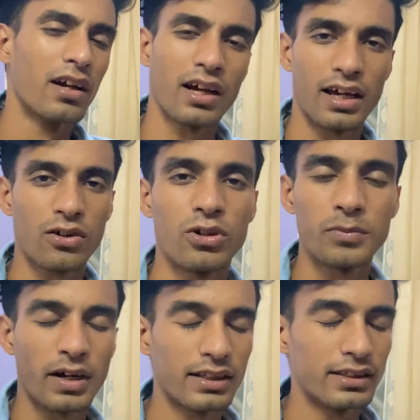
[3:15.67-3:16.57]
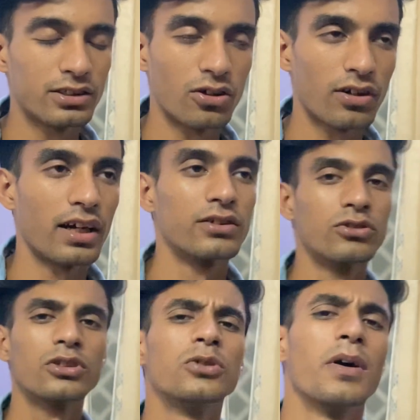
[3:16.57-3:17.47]
खैर कोई बात नहीं चलो गाइज
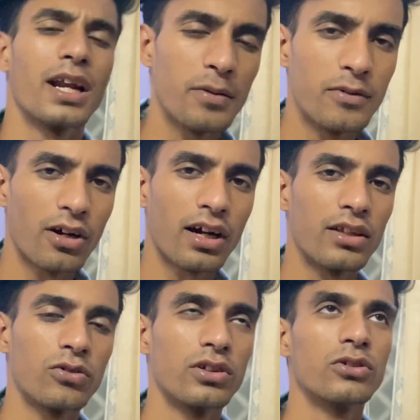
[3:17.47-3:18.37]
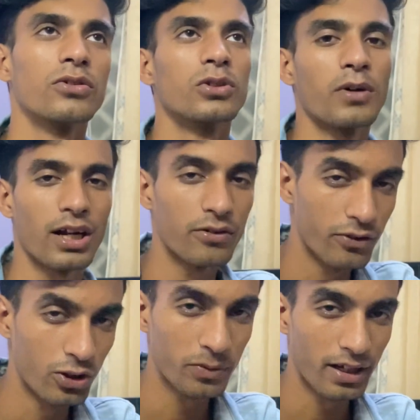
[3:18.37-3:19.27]
उनसे दोबारा मुलाकात होगी तो दोबारा
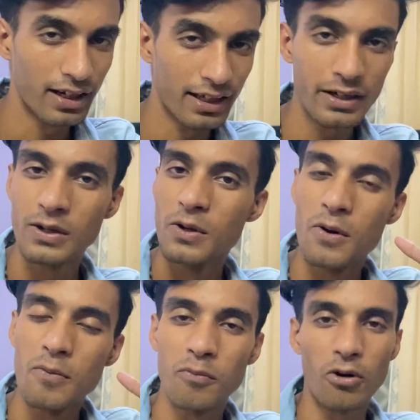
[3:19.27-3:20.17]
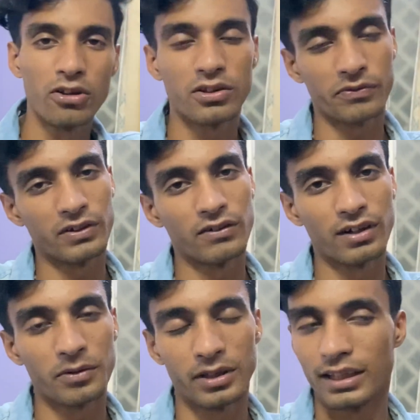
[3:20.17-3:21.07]
वीडियो बना लेंगे बहुत तफरी
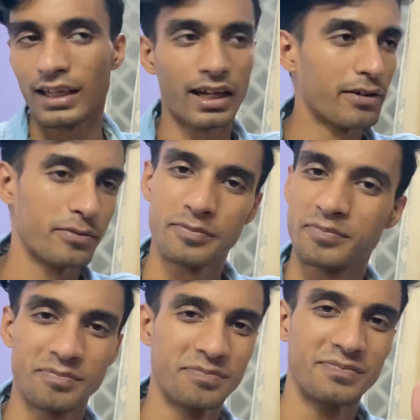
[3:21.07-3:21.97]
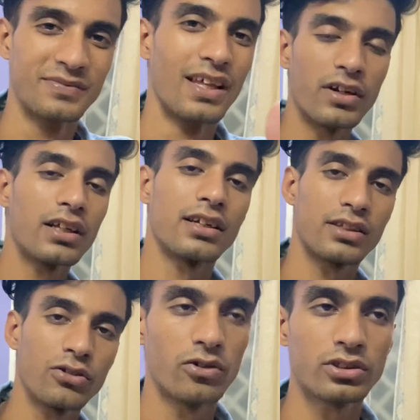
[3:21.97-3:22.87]
वाले बंदे यार वेट
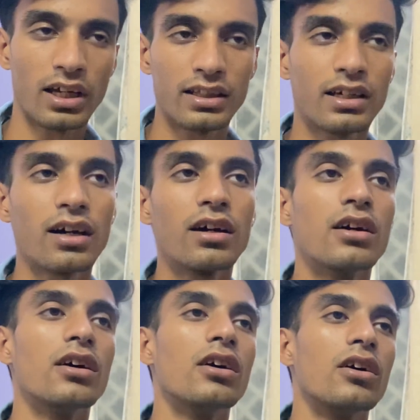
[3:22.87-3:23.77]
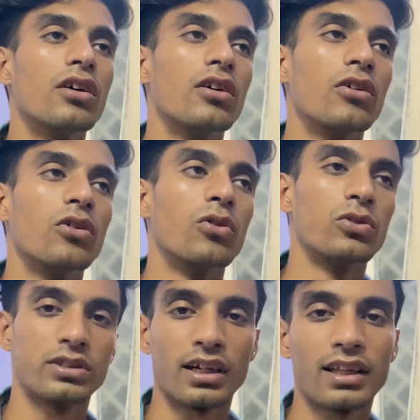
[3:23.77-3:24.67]
करते हैं हुसैद का
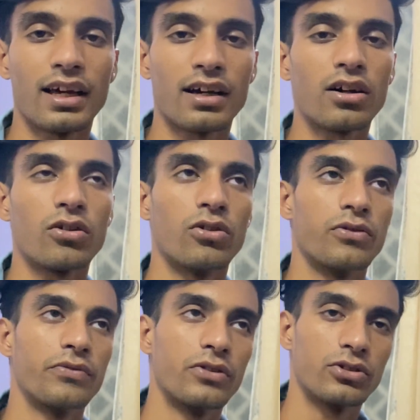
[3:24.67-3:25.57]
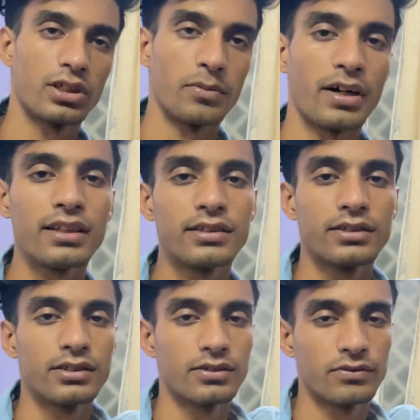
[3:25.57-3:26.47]
उसे याद आएगा और फिर उसके बाद
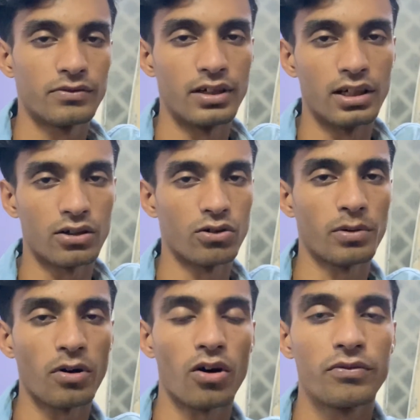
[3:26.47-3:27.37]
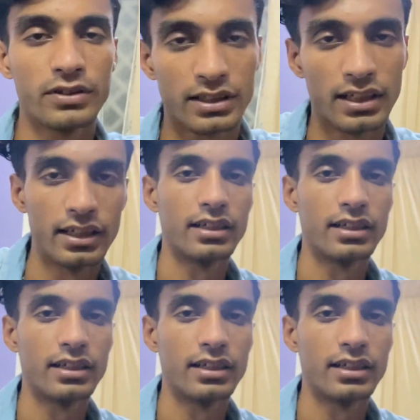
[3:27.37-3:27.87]
फिर निकलूंगा मैं ऑफिस के लिए